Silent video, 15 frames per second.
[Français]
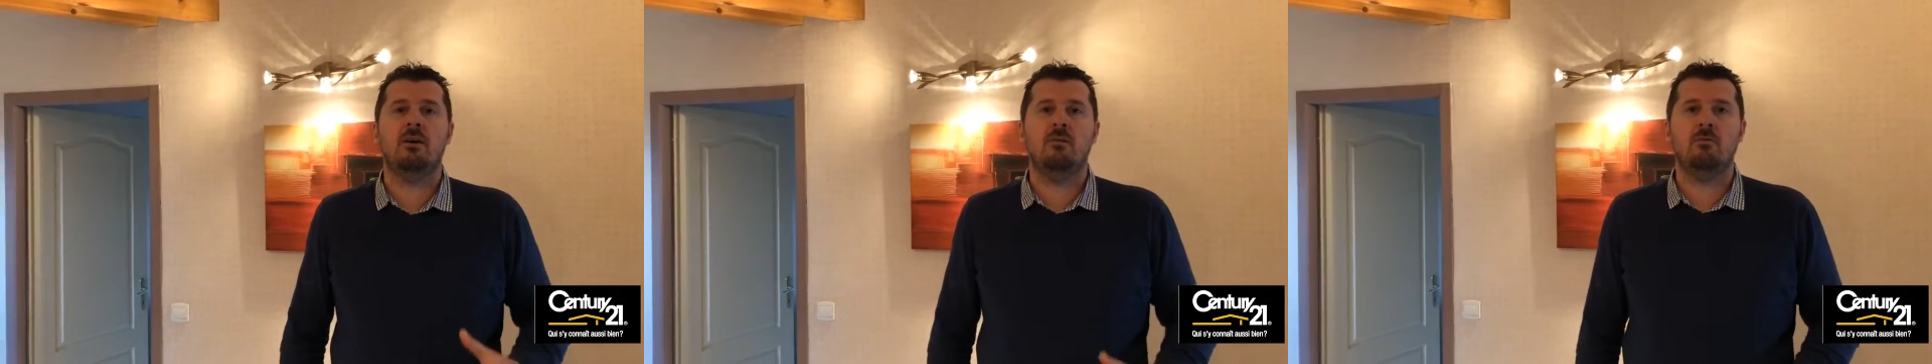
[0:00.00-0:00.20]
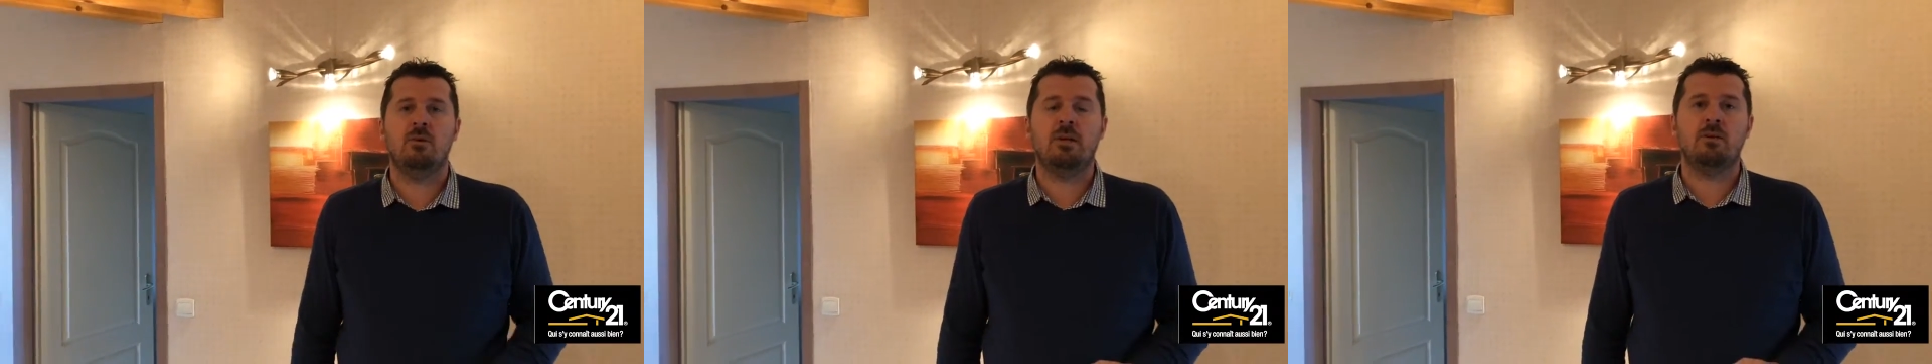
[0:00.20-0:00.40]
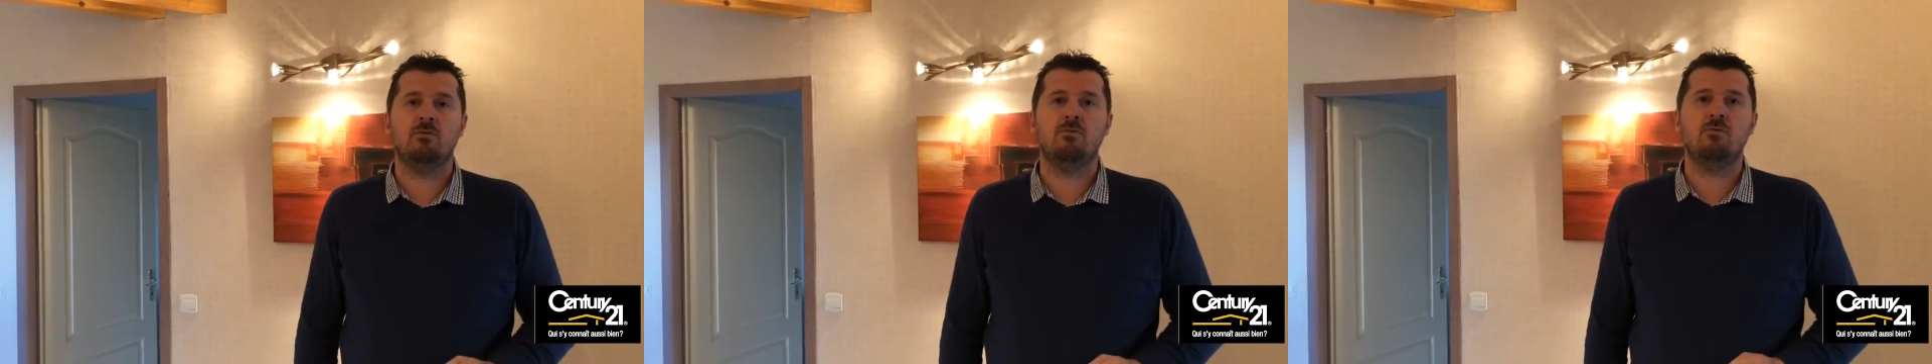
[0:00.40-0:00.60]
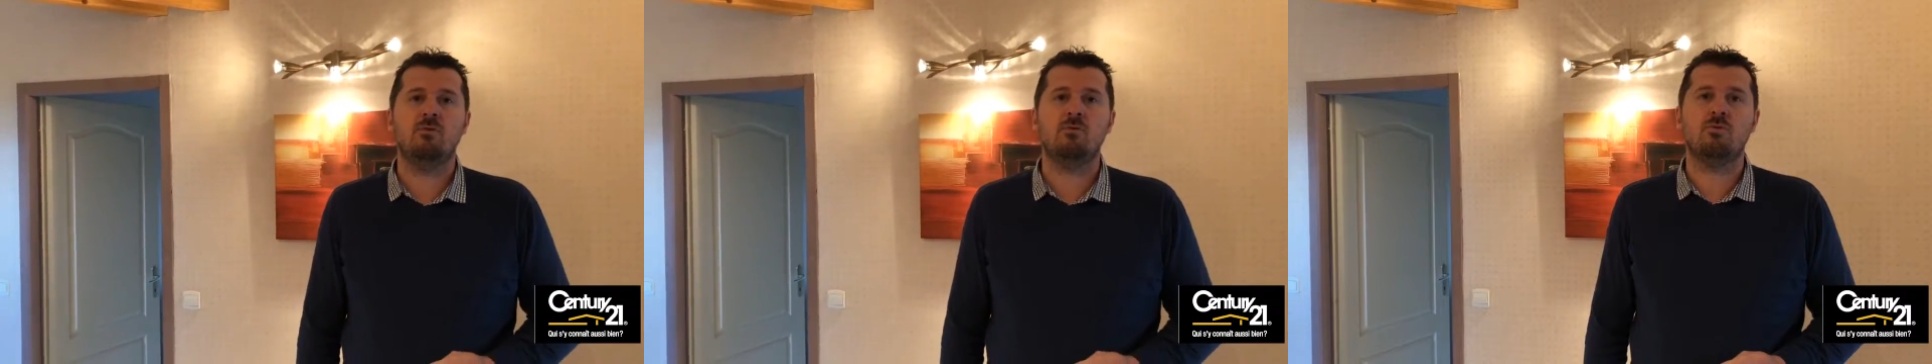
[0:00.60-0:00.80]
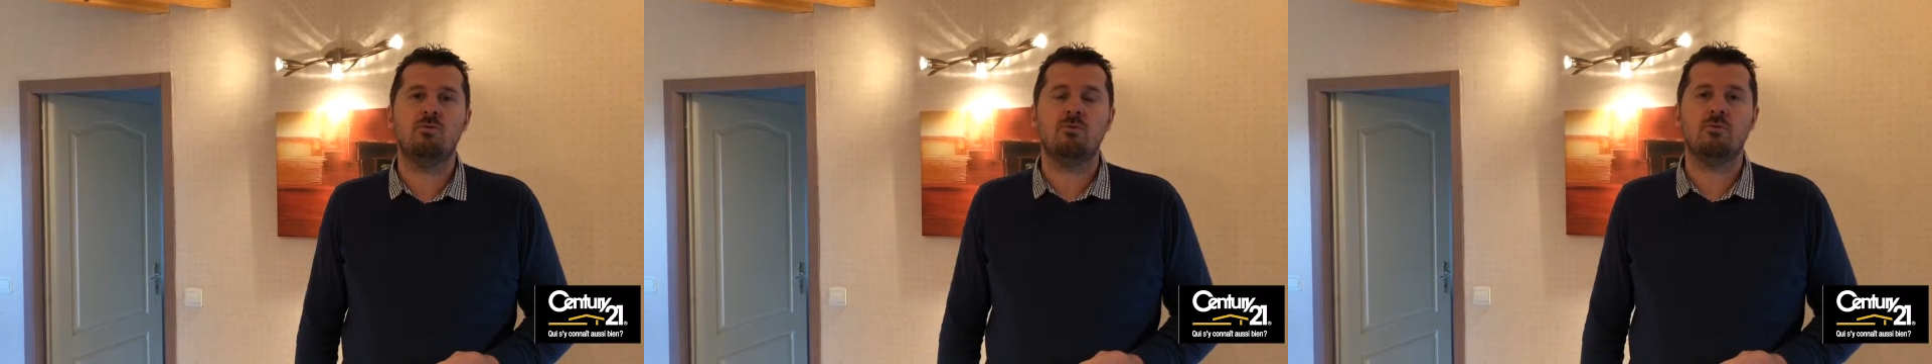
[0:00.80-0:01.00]
Voilà, nous nous
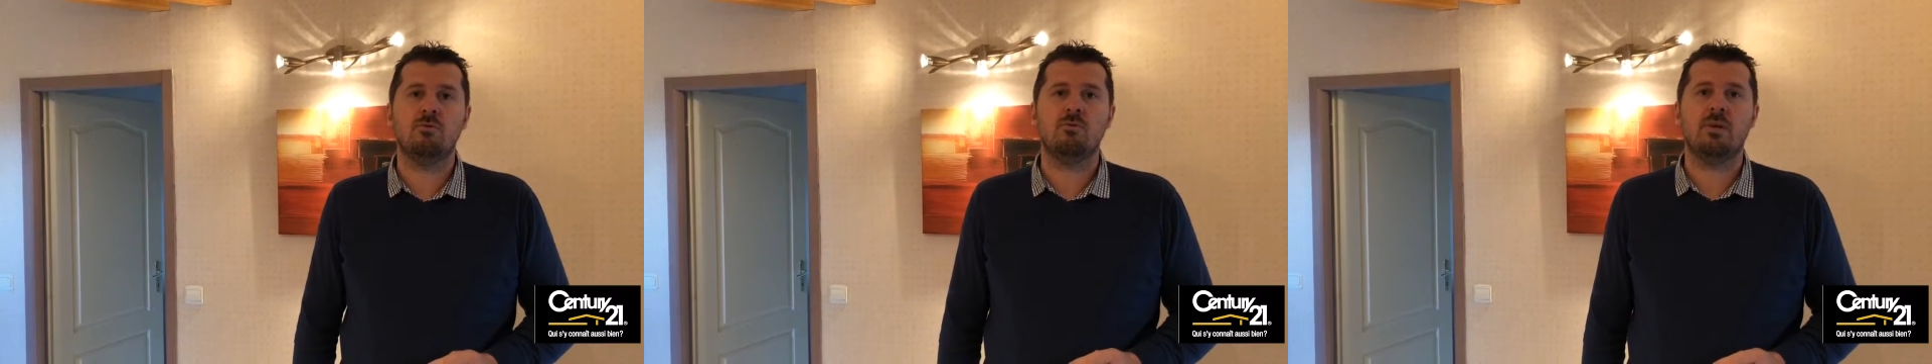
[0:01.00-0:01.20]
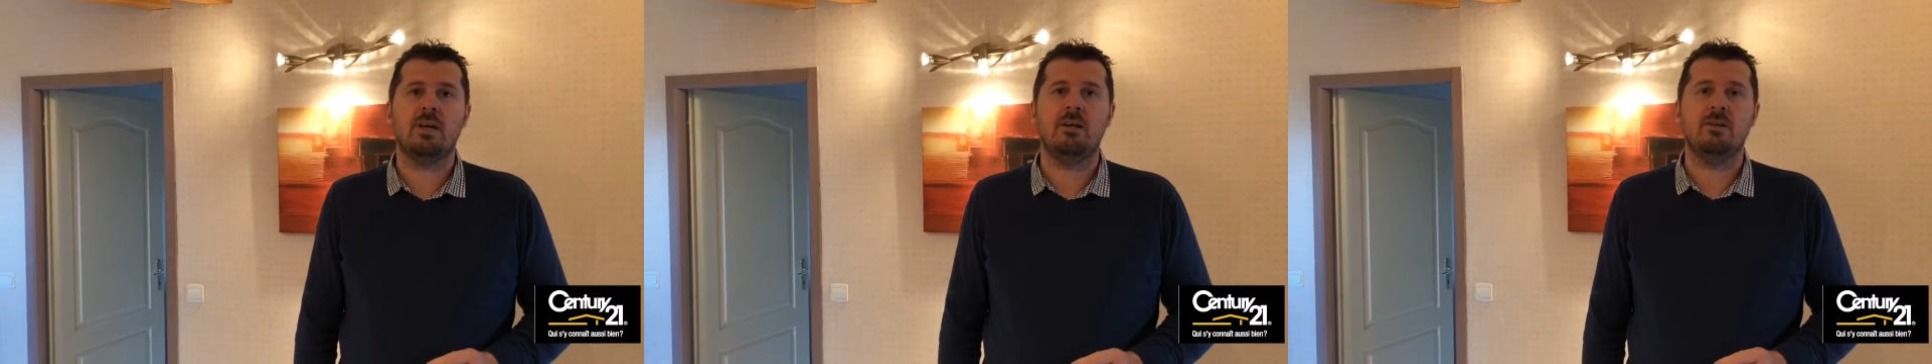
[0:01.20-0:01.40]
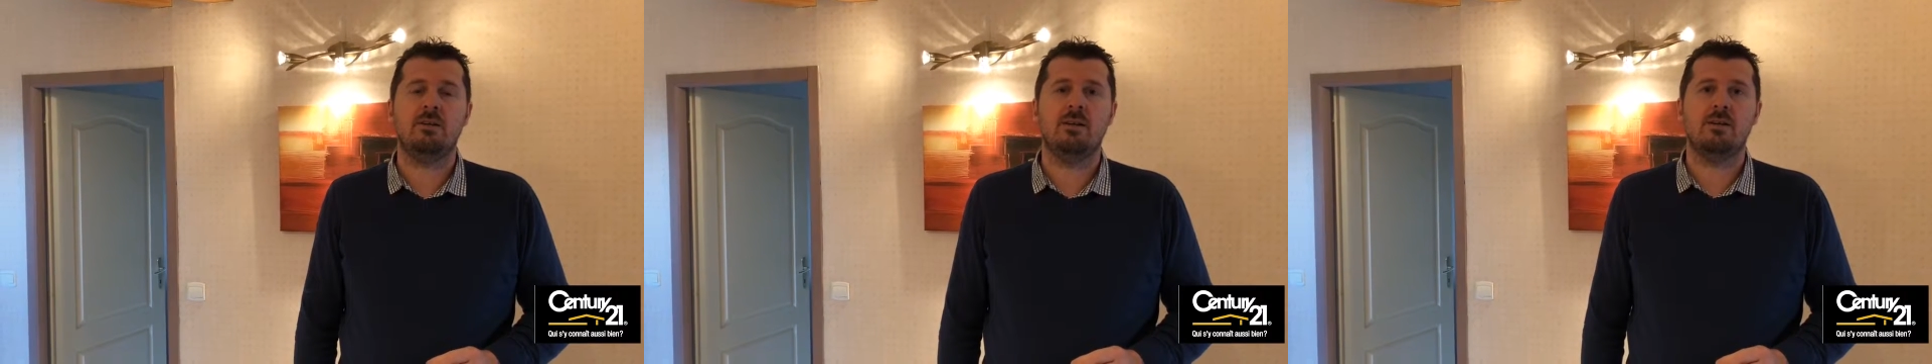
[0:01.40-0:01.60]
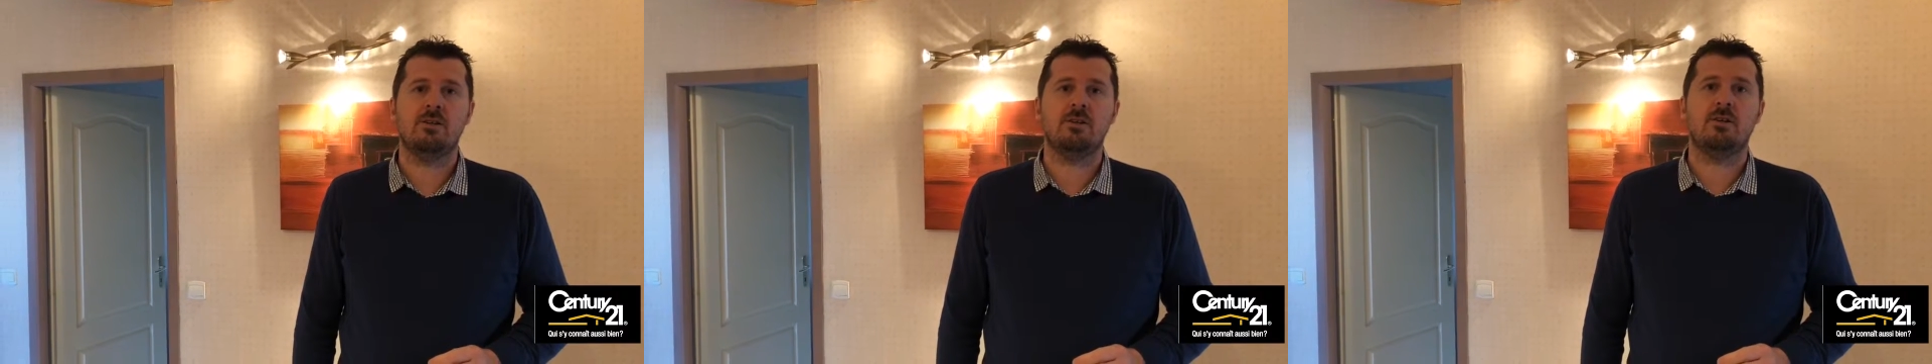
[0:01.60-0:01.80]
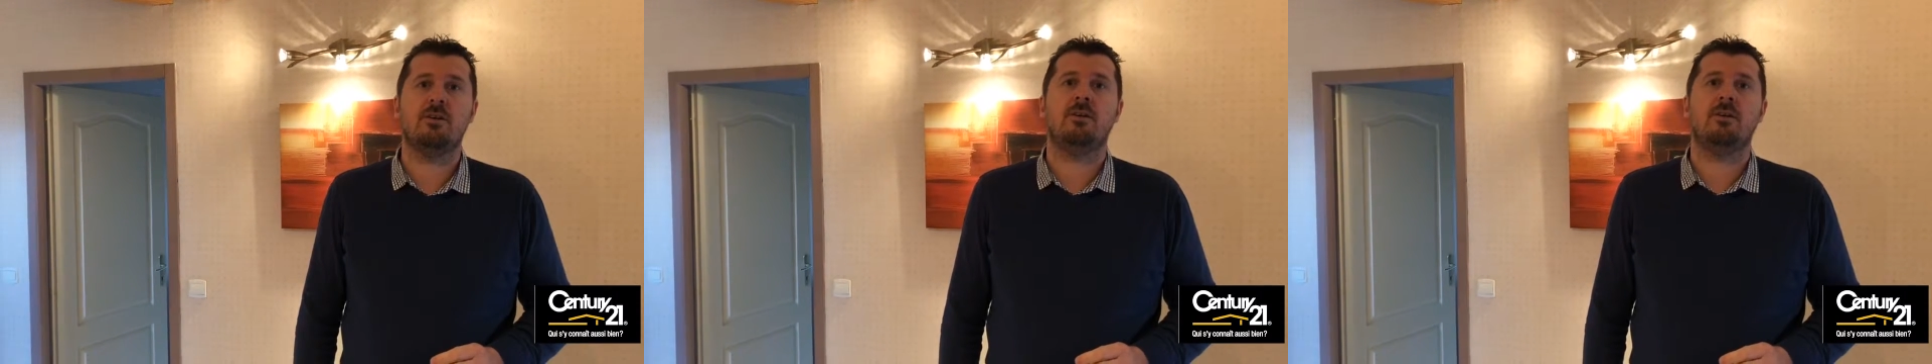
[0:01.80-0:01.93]
retrouvons donc à l'étage